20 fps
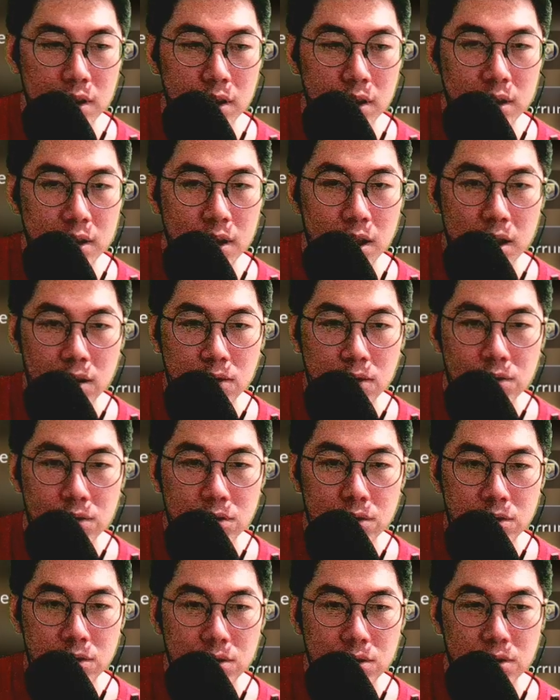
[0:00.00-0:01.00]

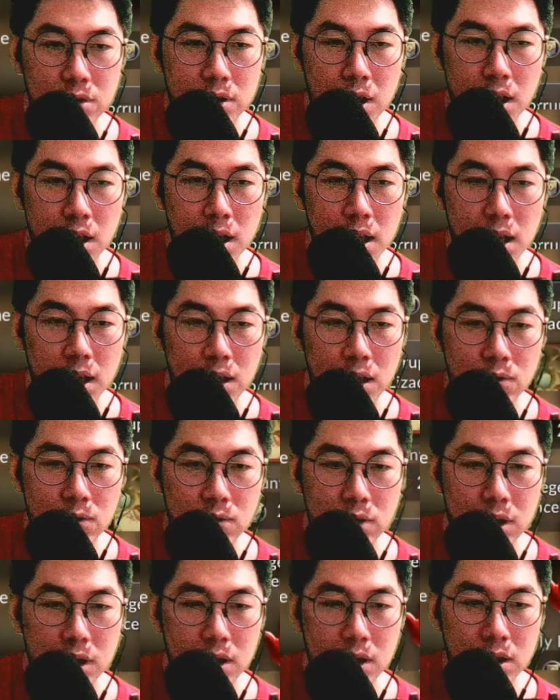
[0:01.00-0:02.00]
terus ya
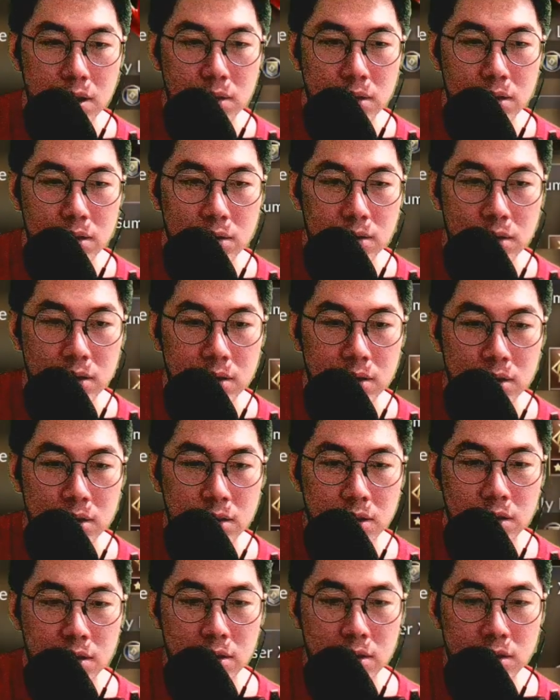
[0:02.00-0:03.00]
guild
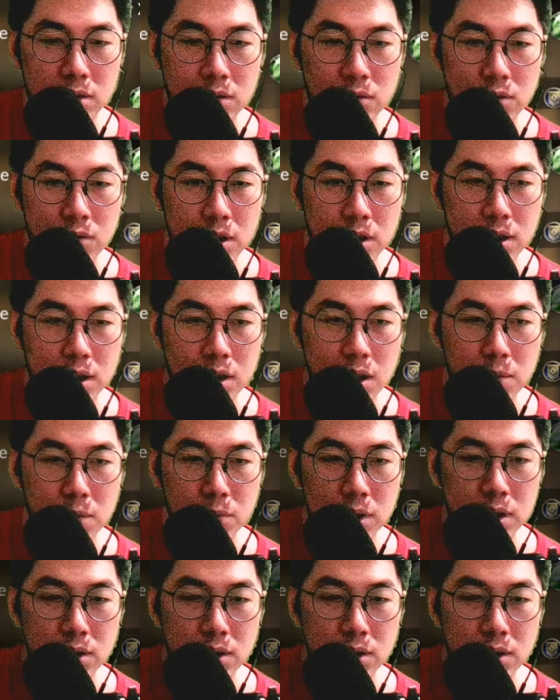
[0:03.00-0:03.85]
guild kita beli